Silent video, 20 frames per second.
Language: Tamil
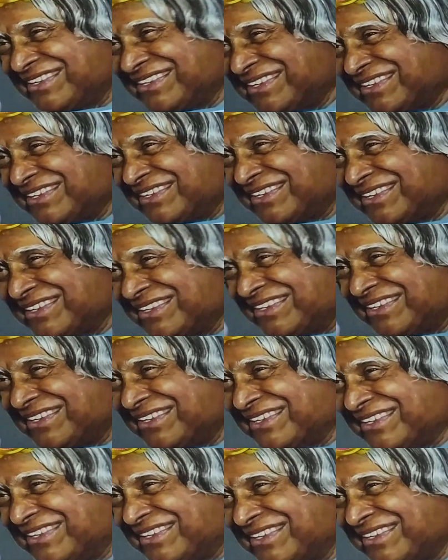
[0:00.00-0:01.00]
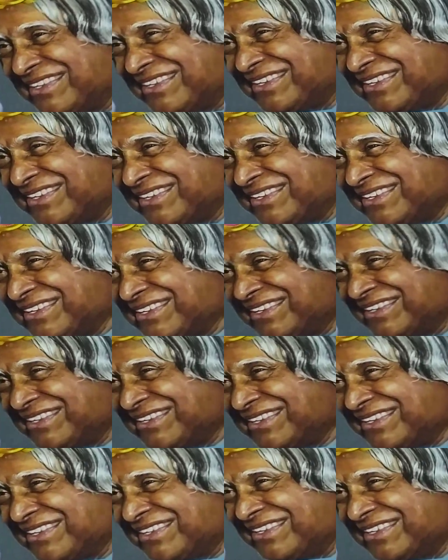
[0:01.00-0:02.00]
அதனால் நான் இந்த போட்டியில்
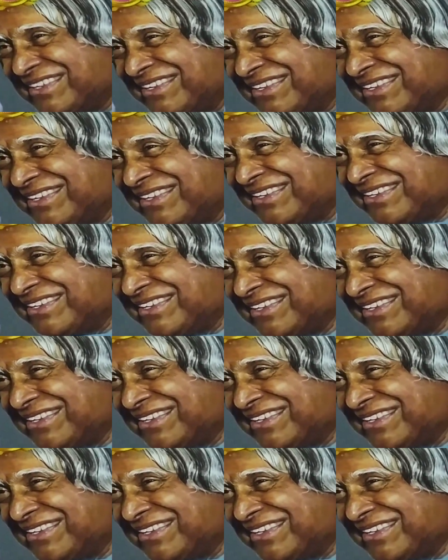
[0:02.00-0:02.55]
கலந்து கொள்வேன்